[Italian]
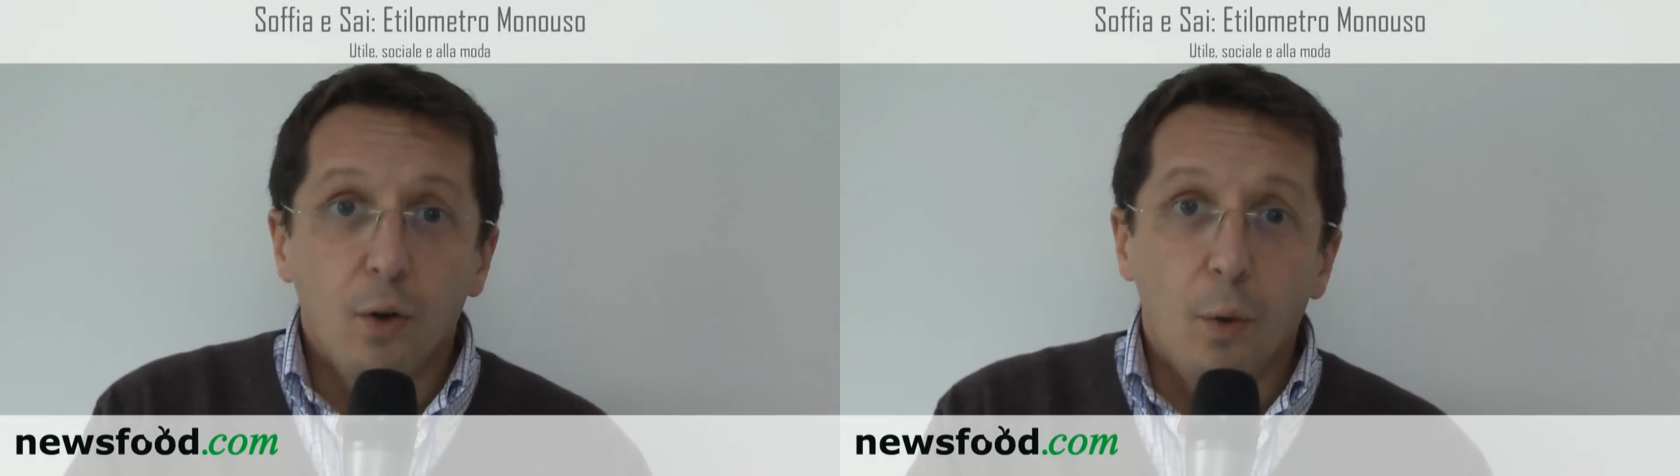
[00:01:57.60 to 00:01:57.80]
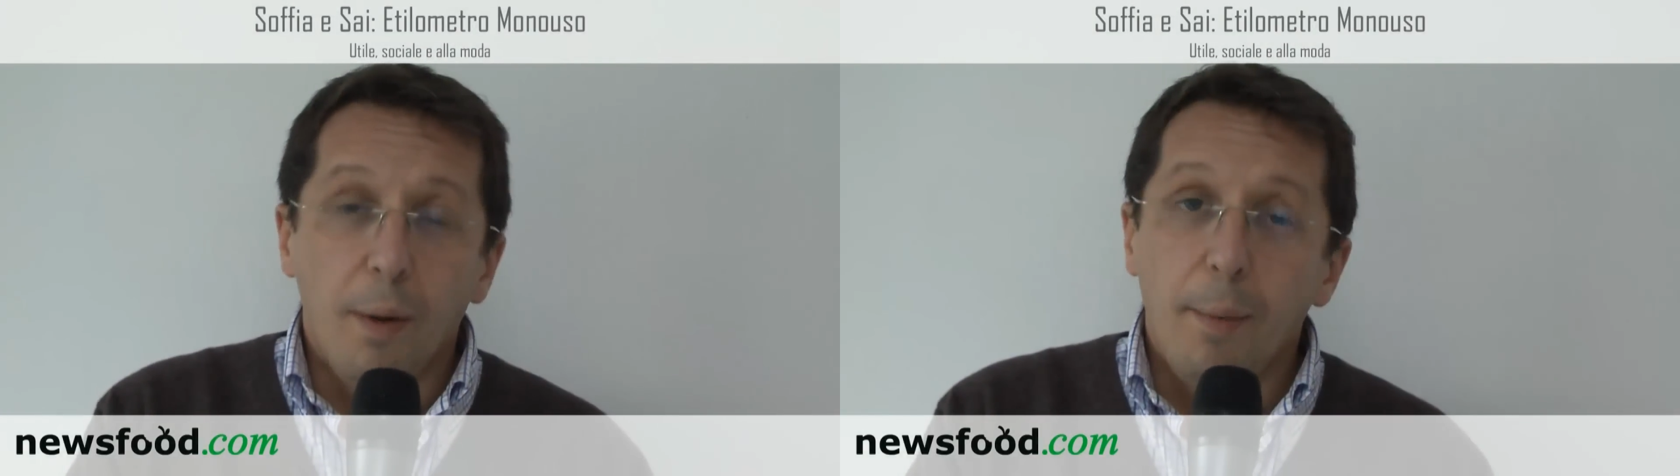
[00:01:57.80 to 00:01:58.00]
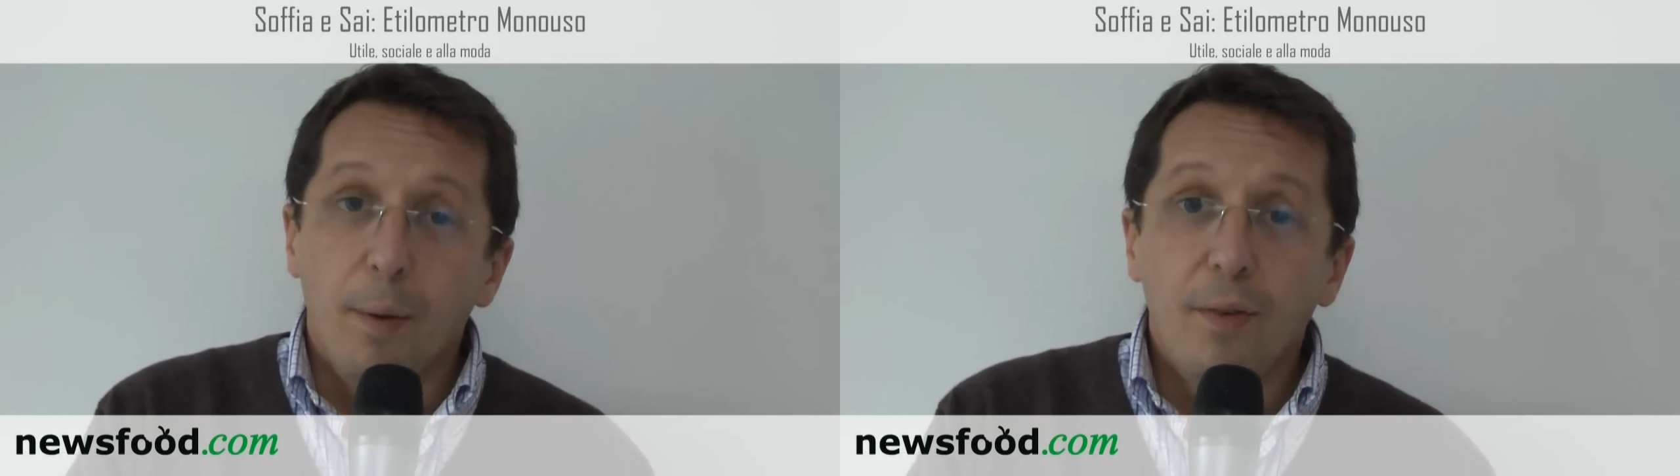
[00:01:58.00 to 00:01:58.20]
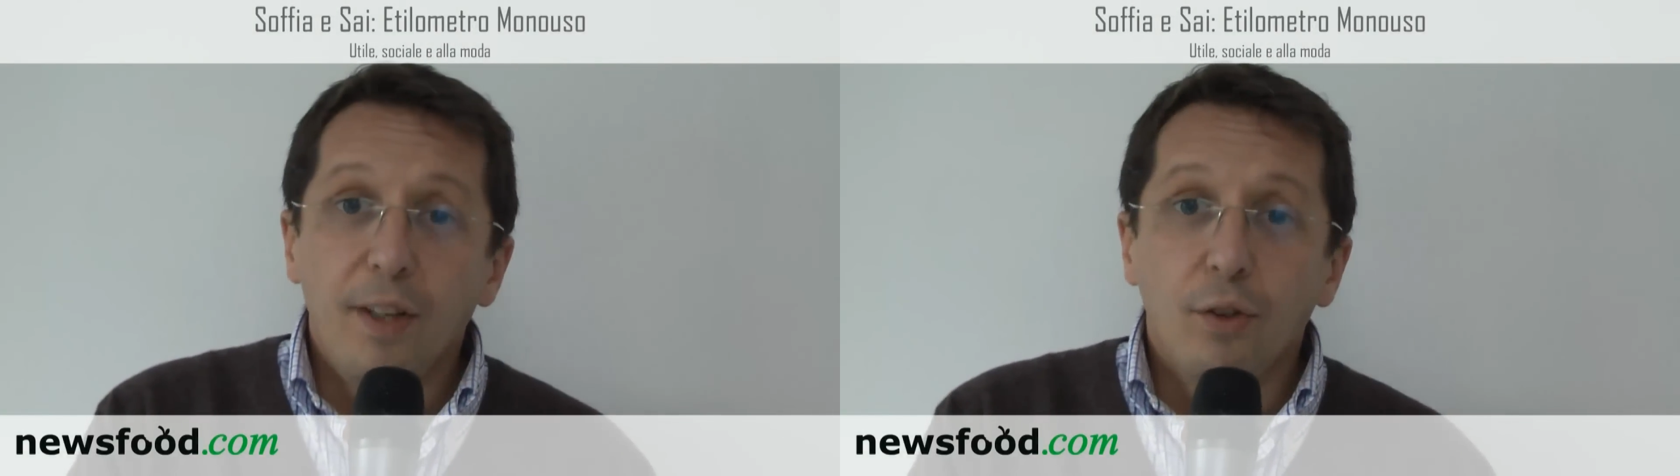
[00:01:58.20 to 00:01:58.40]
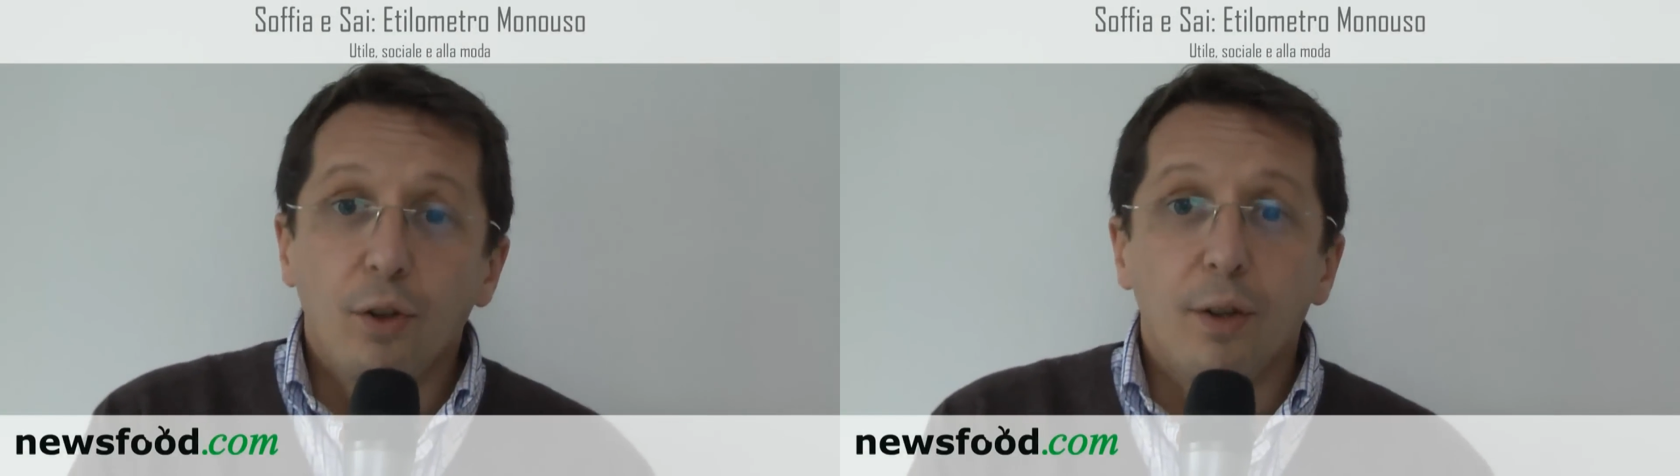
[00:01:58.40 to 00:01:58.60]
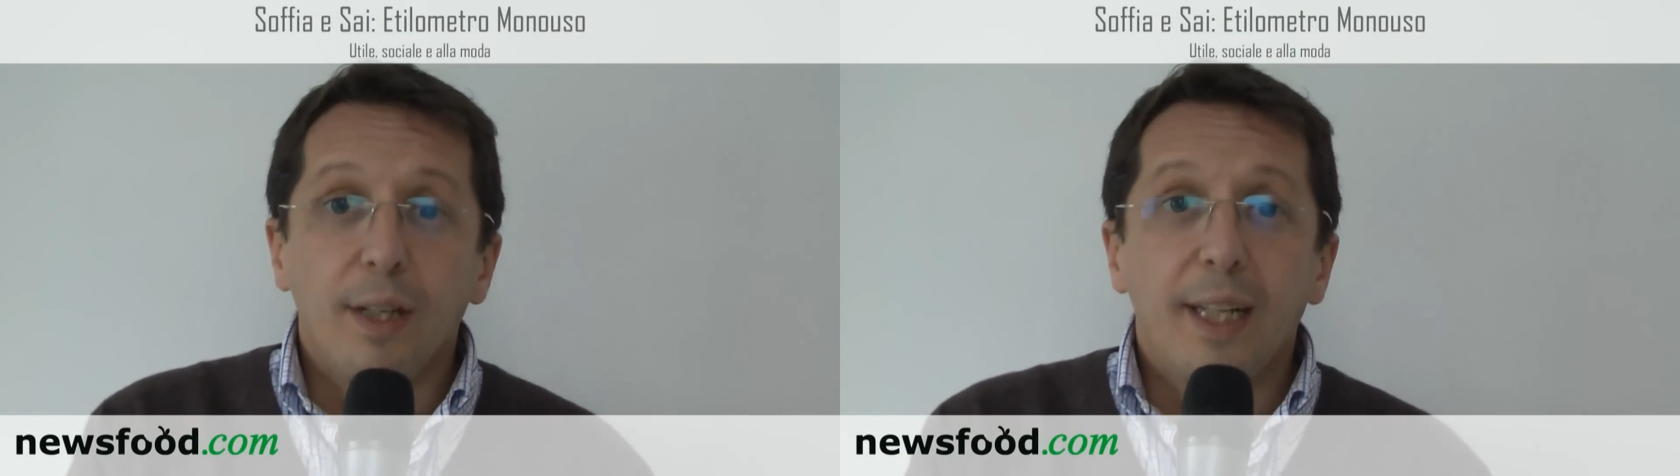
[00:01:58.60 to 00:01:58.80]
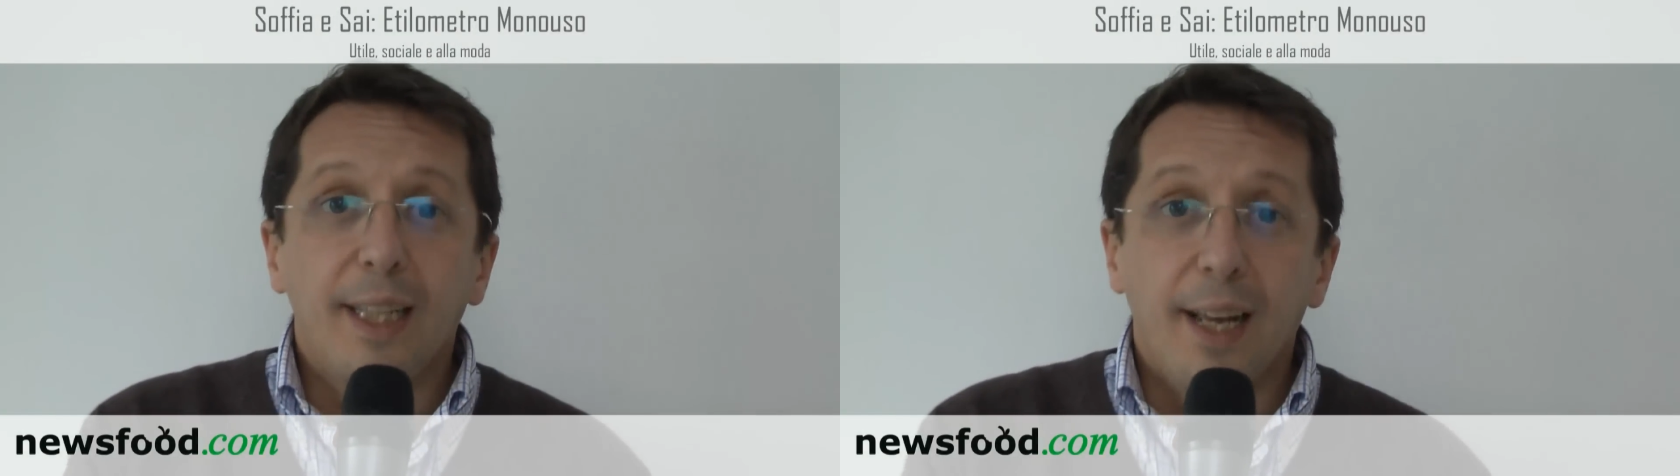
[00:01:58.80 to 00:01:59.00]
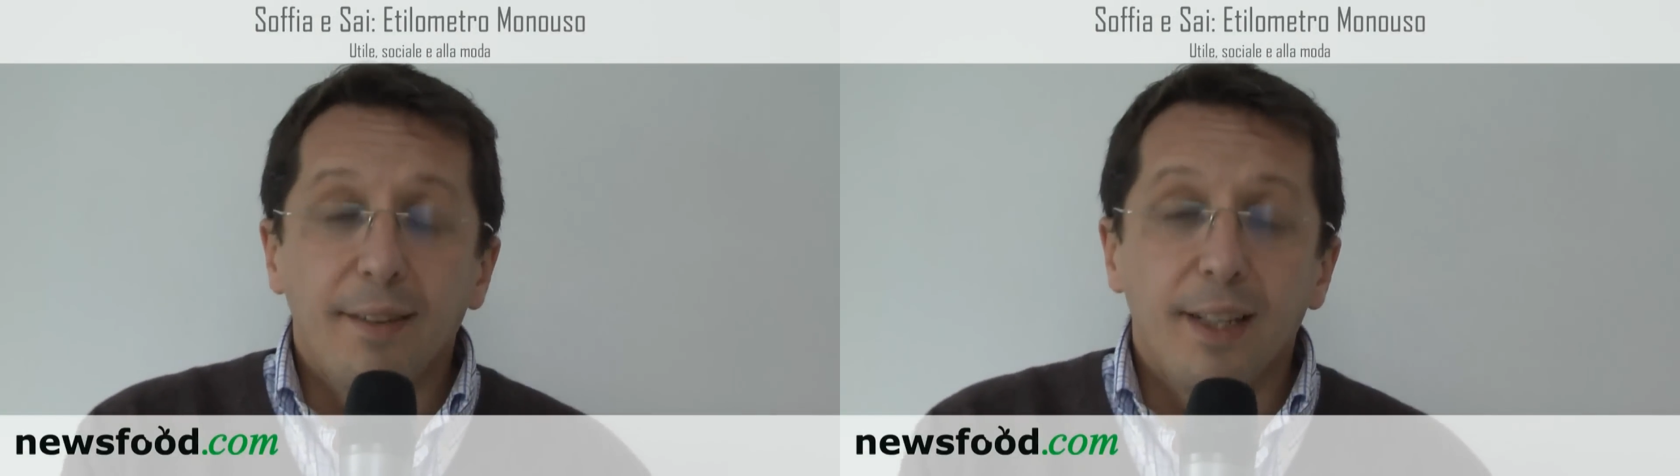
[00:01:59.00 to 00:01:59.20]
Come abbiamo visto, il
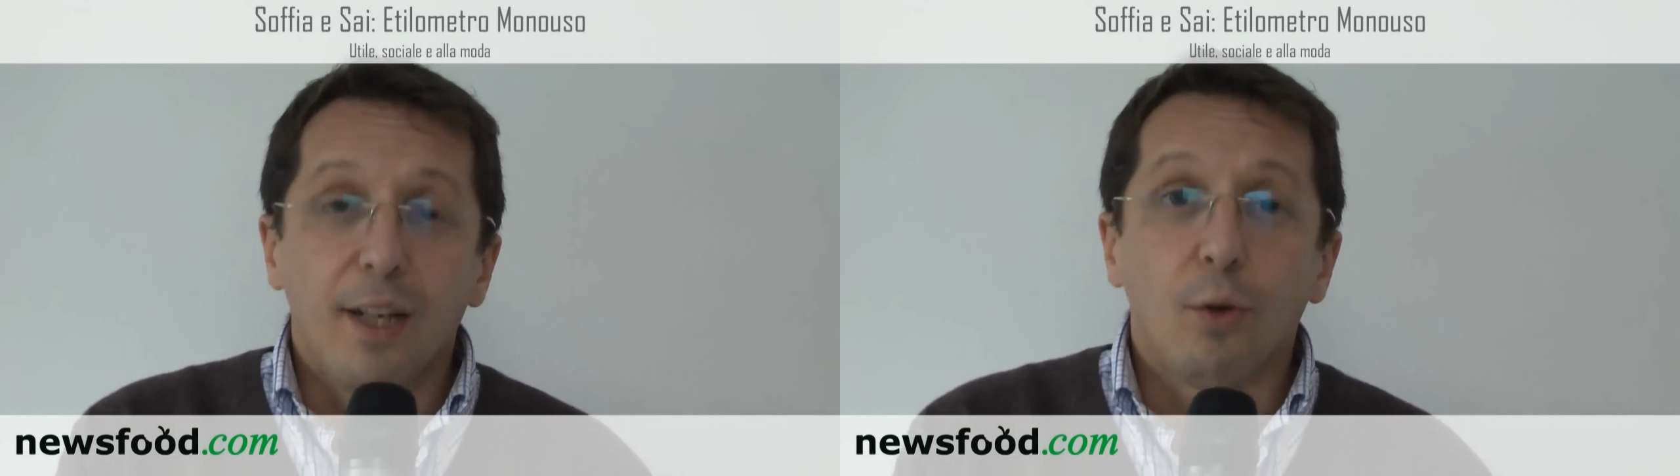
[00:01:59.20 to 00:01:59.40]
test è